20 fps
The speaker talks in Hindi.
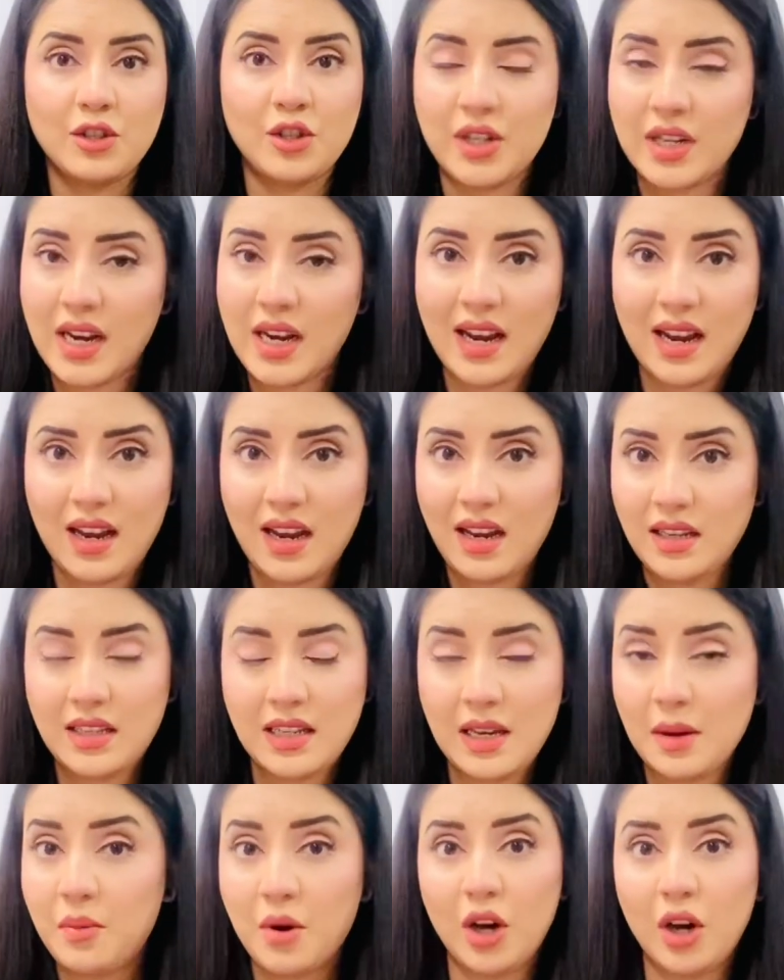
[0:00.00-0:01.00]
ये
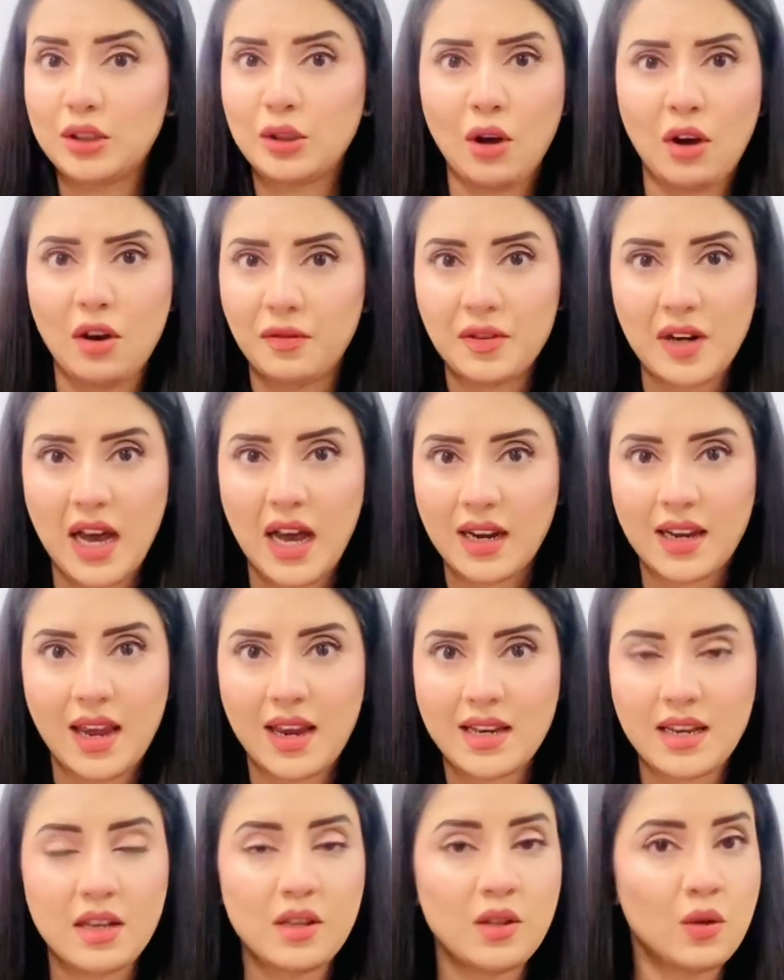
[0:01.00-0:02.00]
ये बहुत खौफनाक
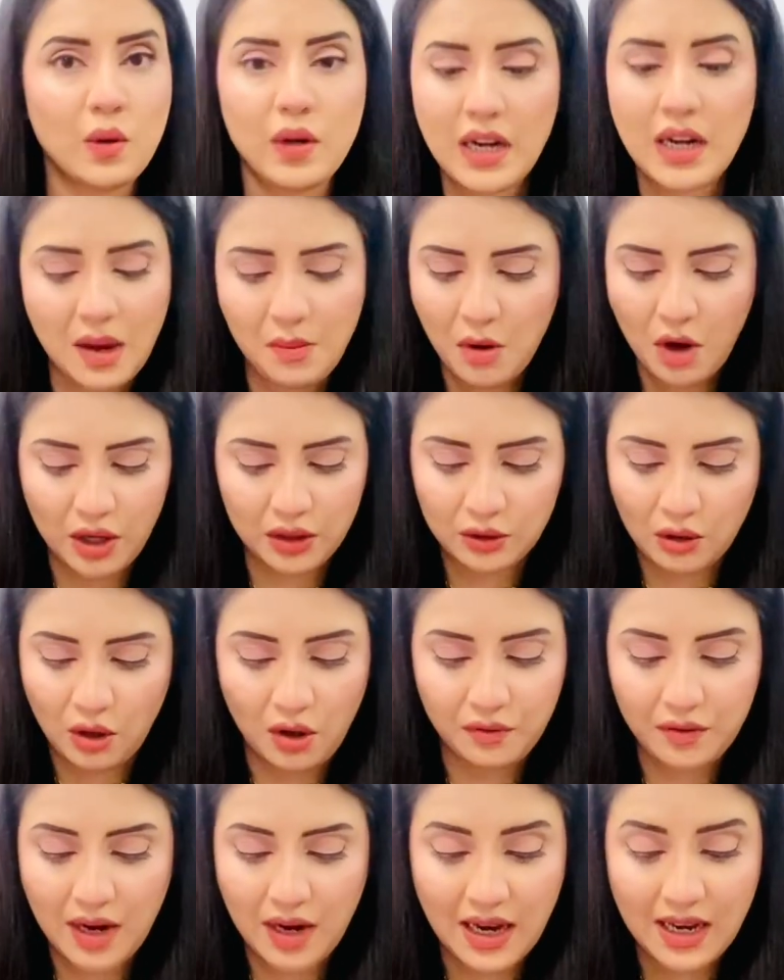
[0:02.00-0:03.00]
है ये सुनना बहुत
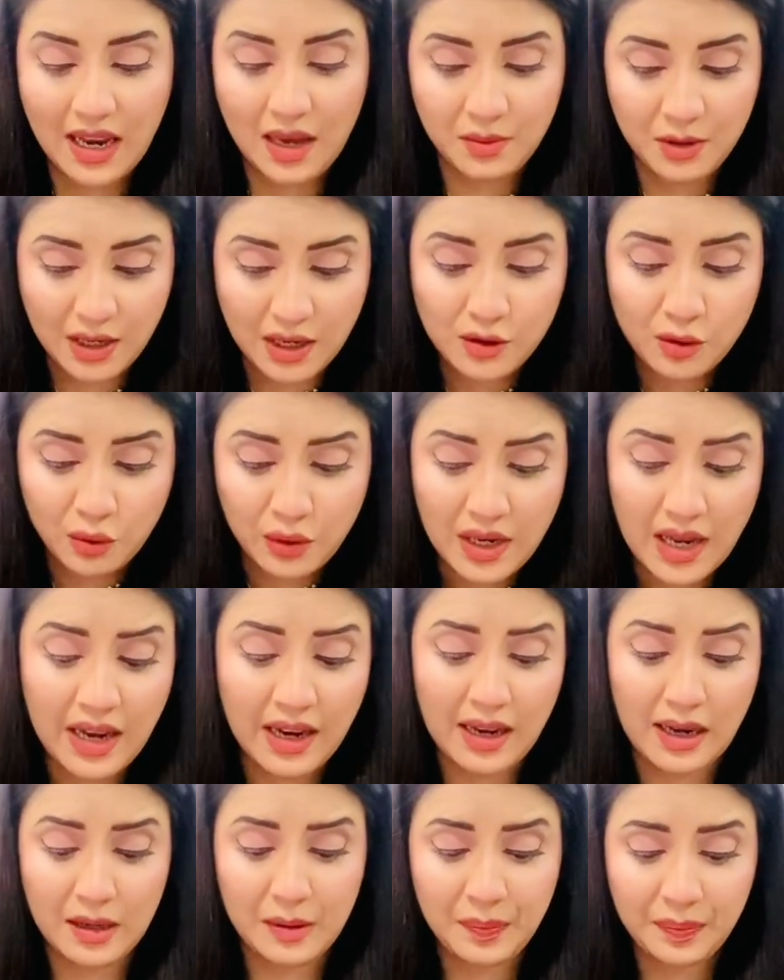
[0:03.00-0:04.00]
खौफनाक है आप ज़रा
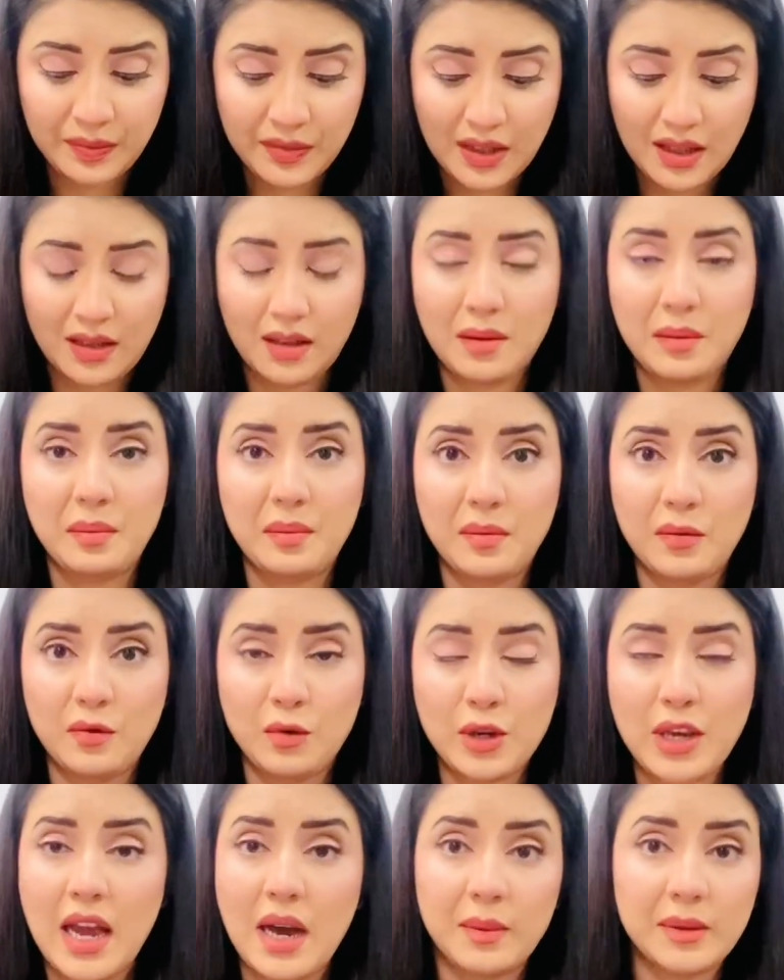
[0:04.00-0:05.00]
सुनिएगा कि
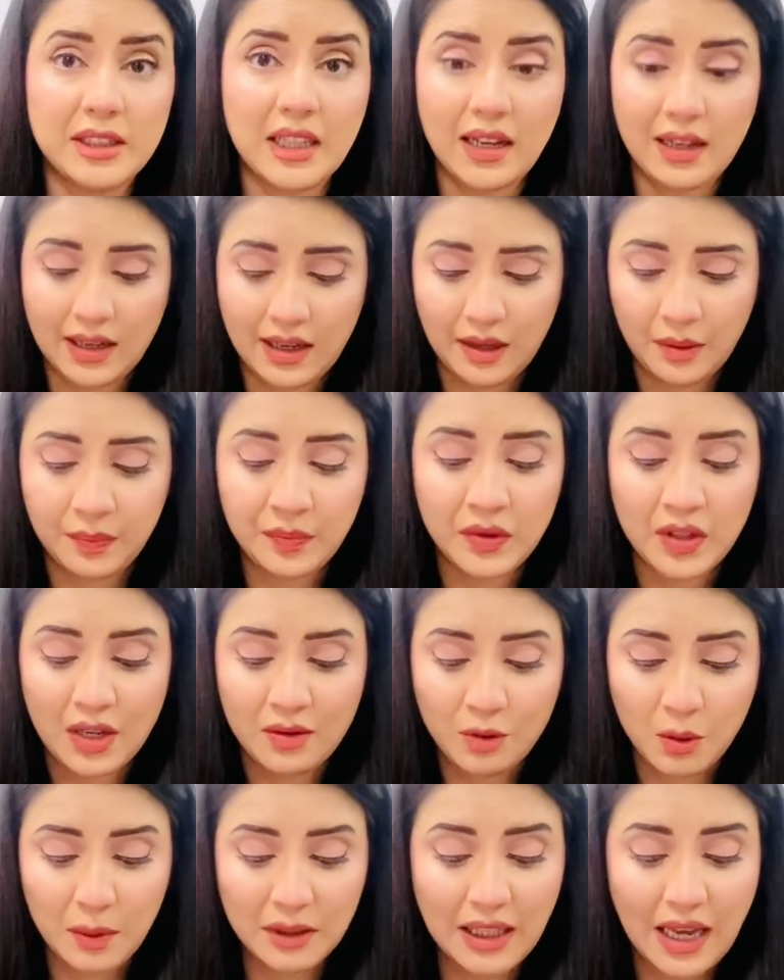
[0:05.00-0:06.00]
वो क्या बता रहे हैं
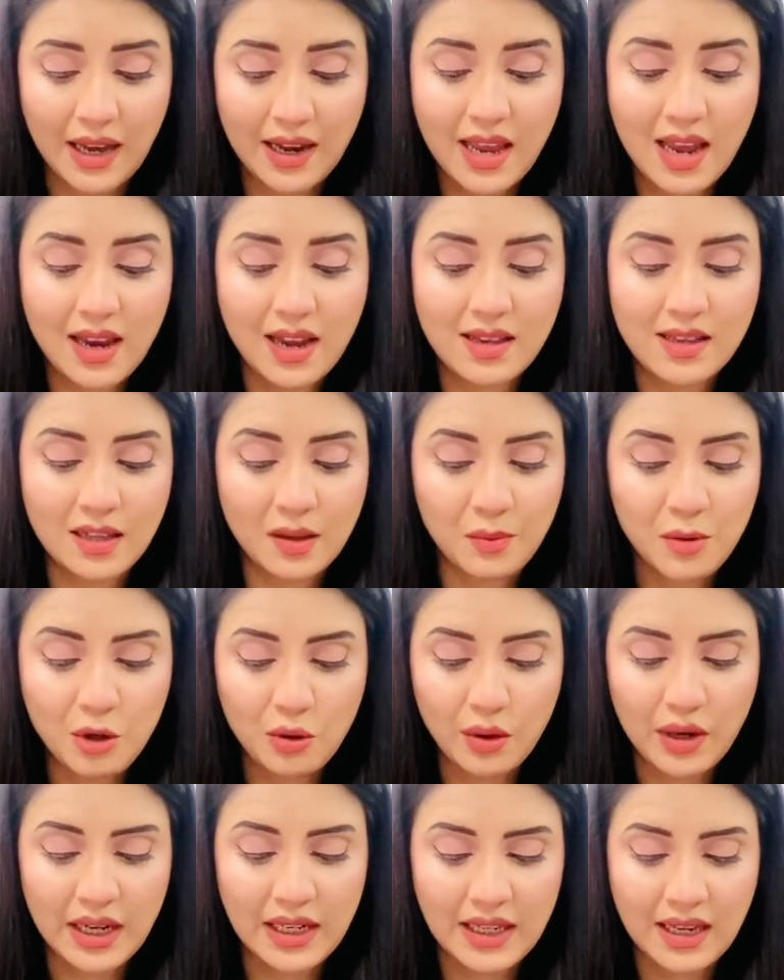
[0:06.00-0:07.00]
वो बता रहे हैं कि
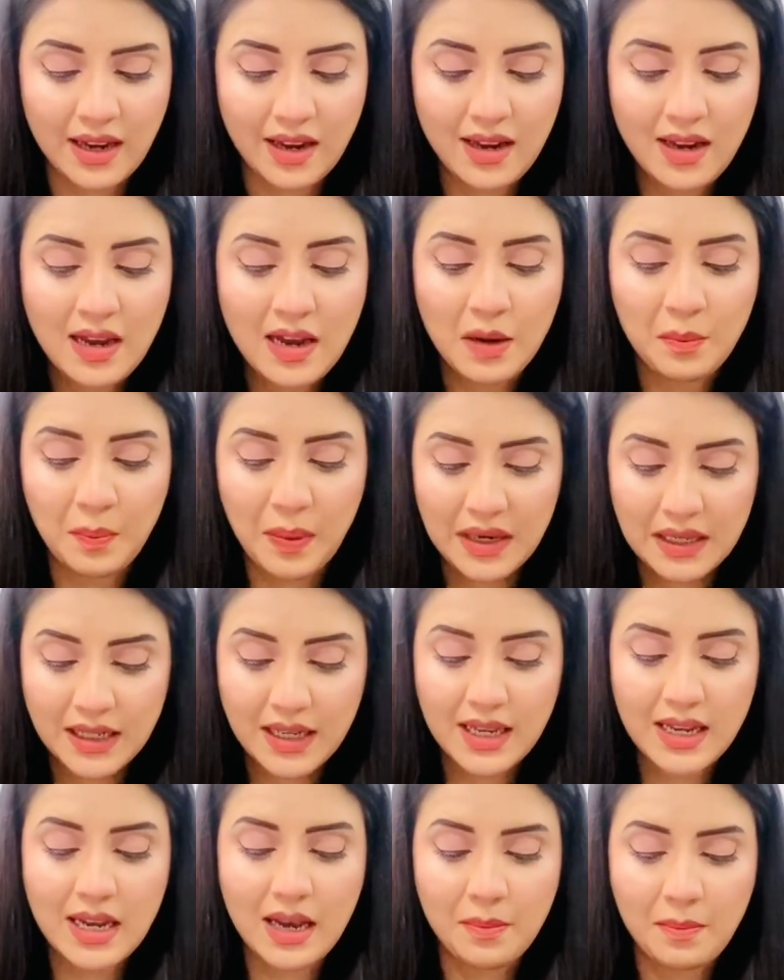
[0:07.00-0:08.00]
ज़ख्मियों के लिए
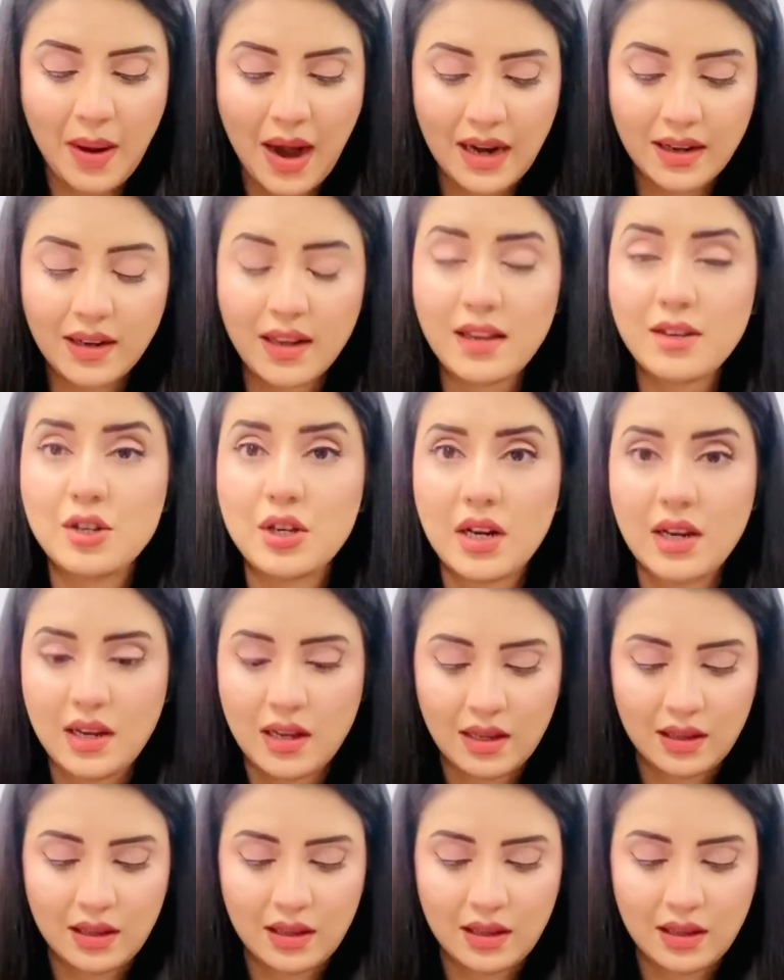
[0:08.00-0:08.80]
पट्टी या बैंडेज